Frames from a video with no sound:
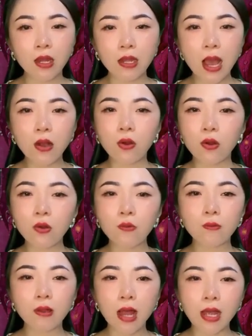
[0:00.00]
Đã có lúc
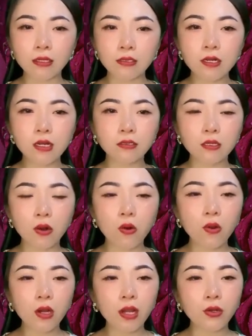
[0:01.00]
anh ước được
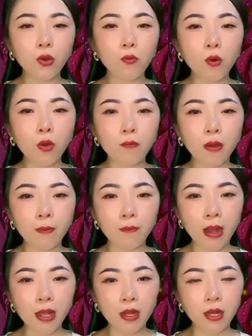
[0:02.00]
hôn lên đôi môi mềm
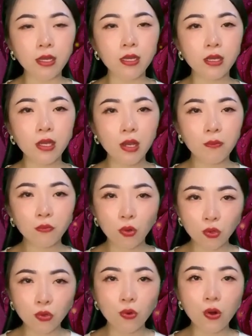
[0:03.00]
mại ấy,
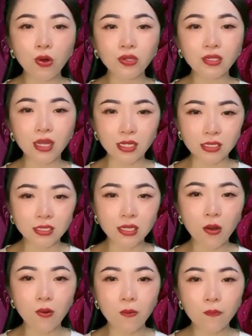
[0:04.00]
một nụ hôn thật
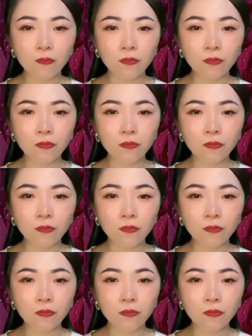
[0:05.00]
sâu.